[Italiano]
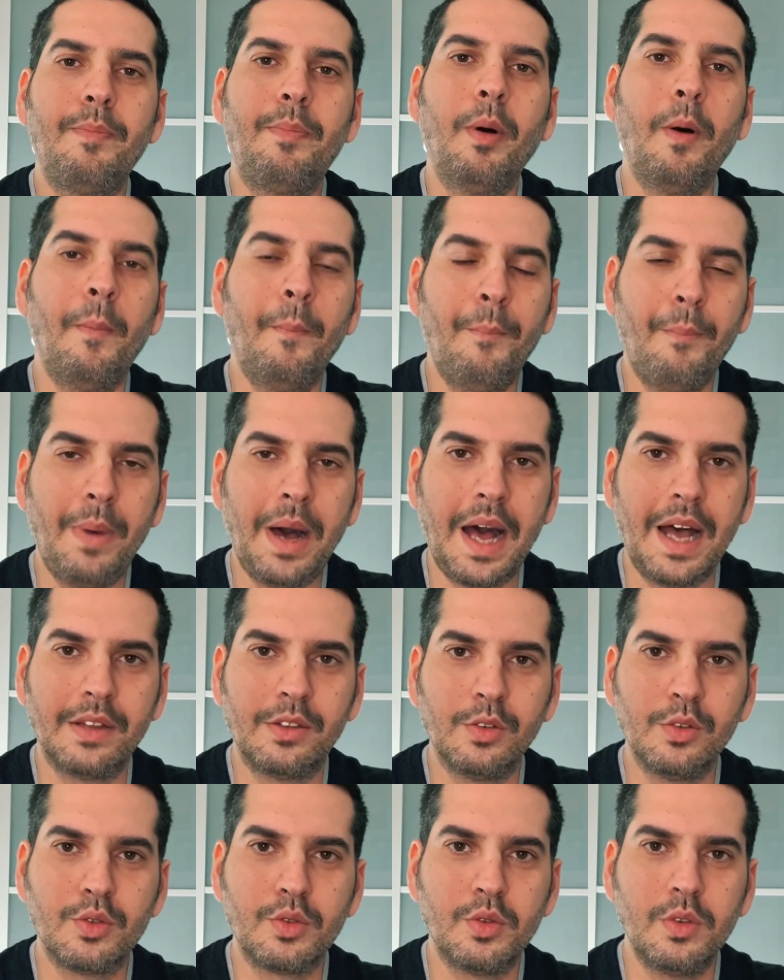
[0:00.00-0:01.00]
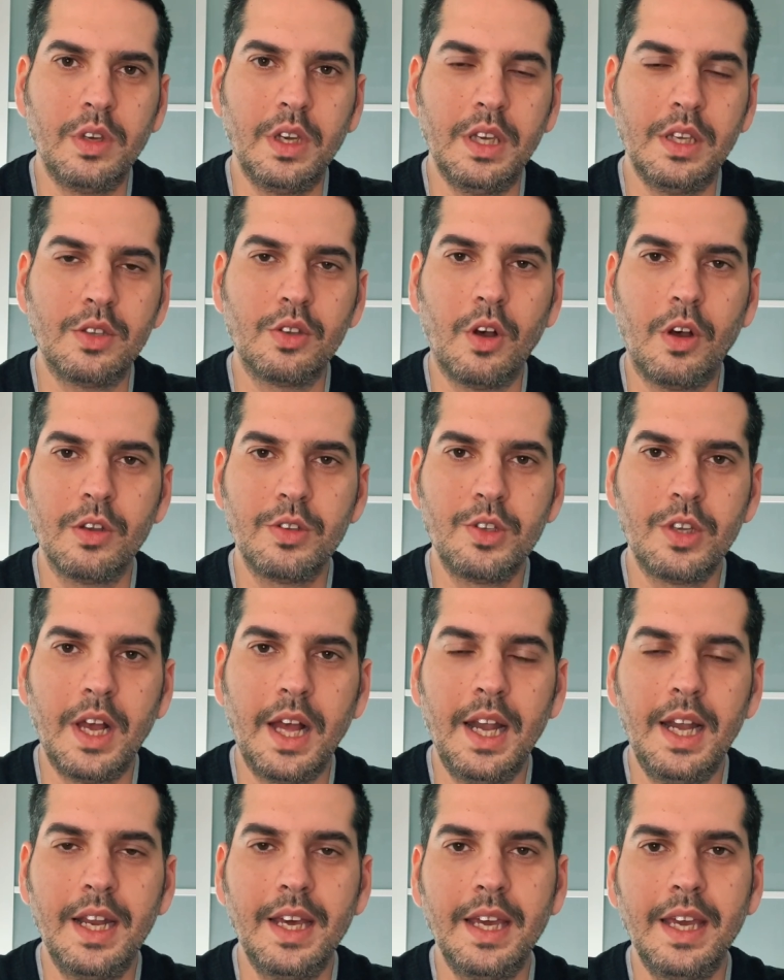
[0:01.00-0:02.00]
pompato sui
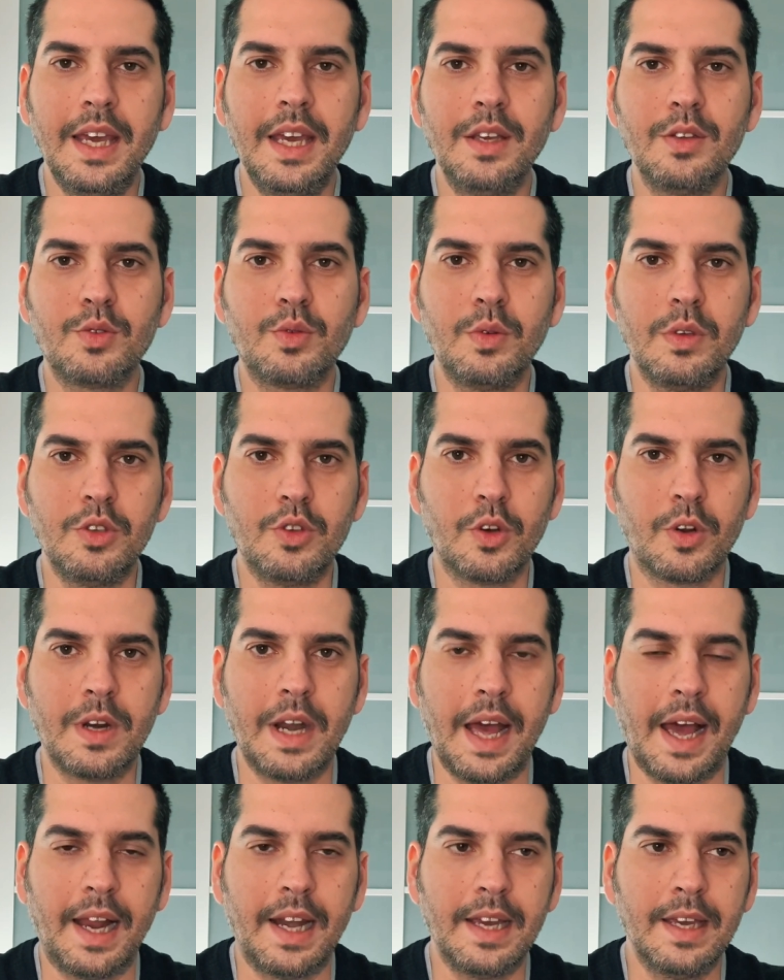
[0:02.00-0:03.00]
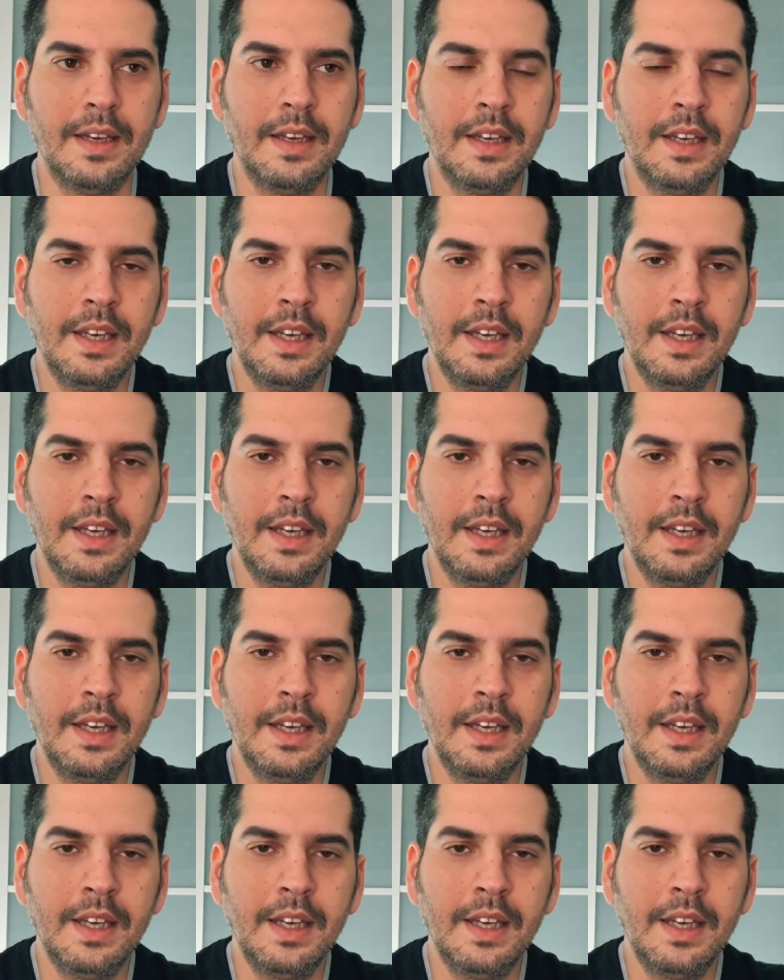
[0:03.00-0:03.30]
social e sui giornali.